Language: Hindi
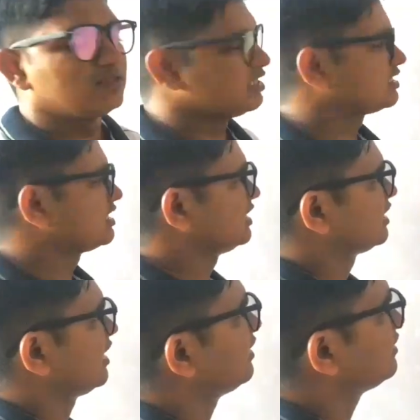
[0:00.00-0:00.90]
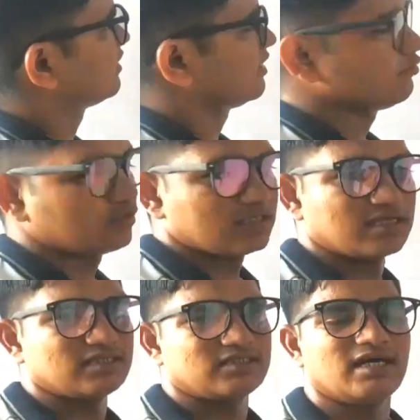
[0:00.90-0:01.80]
जैसे तैयारी कर रहे हैं उसके
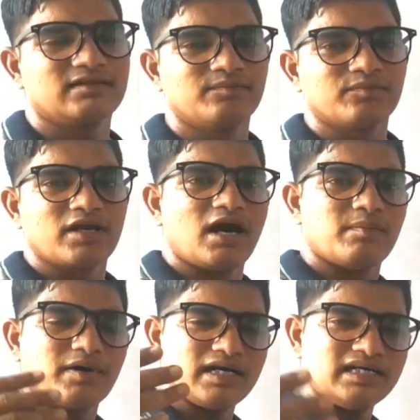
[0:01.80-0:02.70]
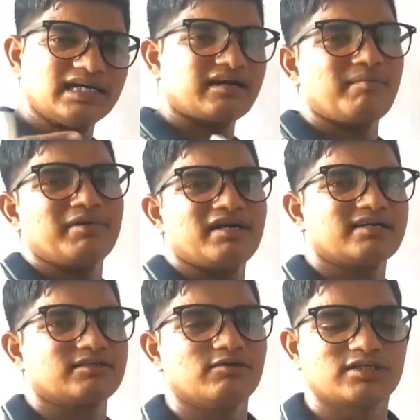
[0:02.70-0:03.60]
साथ साथ आप अन्य ग्रामीण
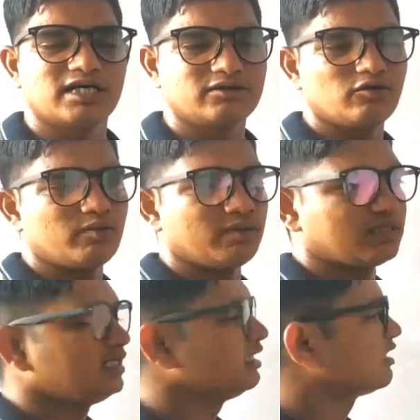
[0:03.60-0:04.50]
डाक सेवक साथियों को भी बताइए